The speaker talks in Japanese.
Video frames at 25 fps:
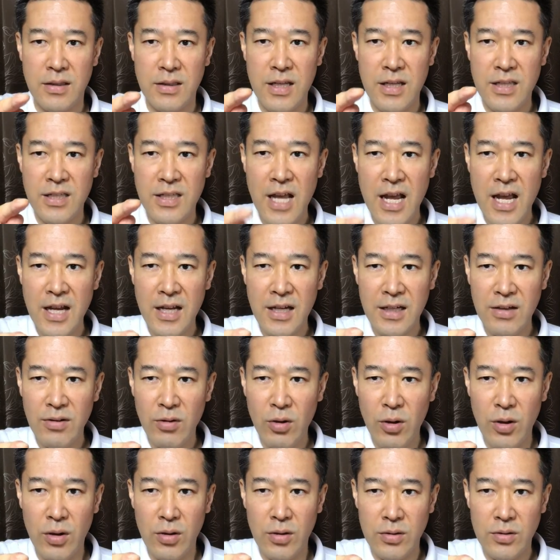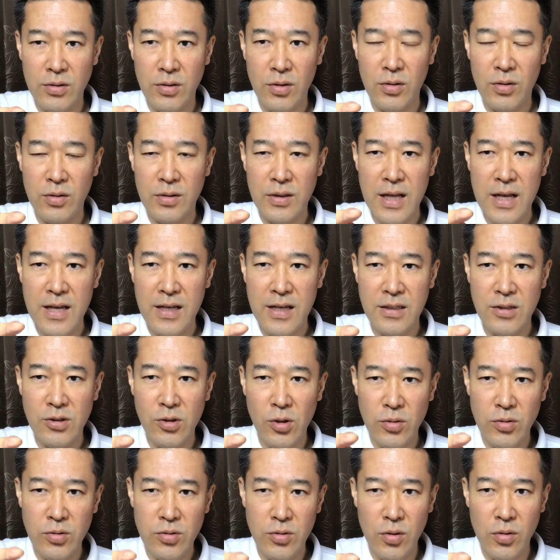で点をその点
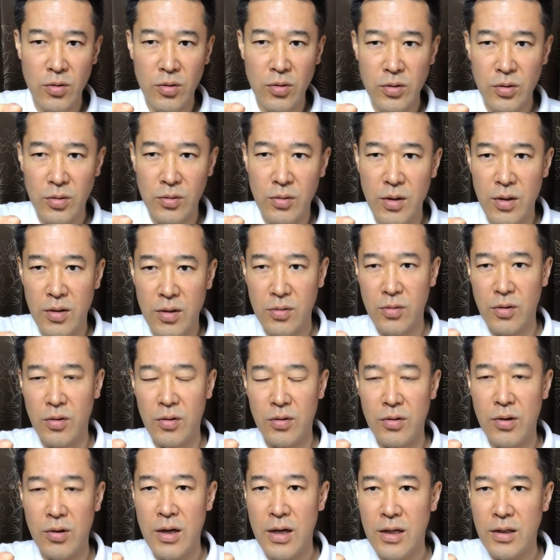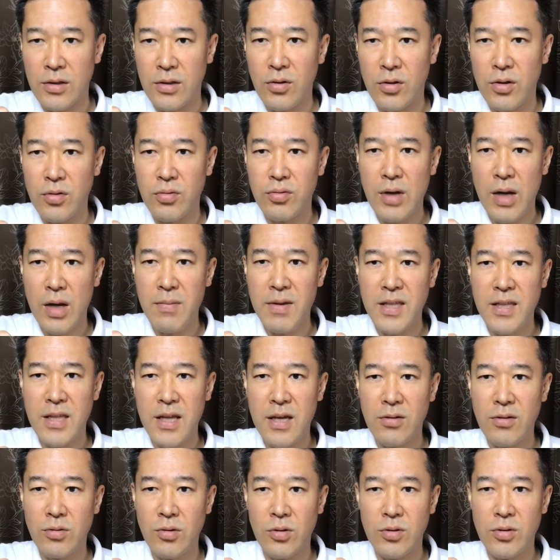一つのことをこうより深め
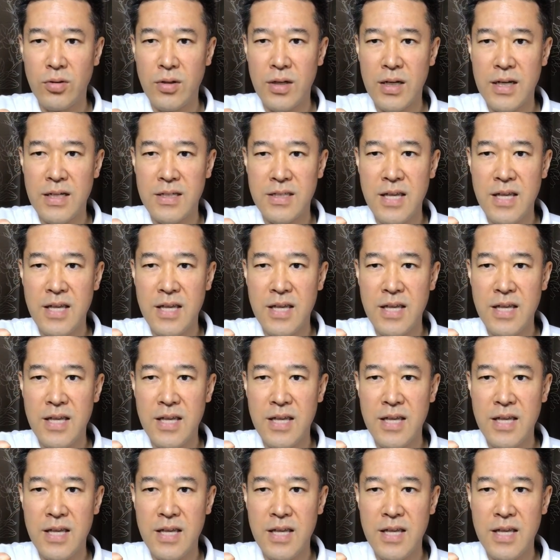ていくとそれが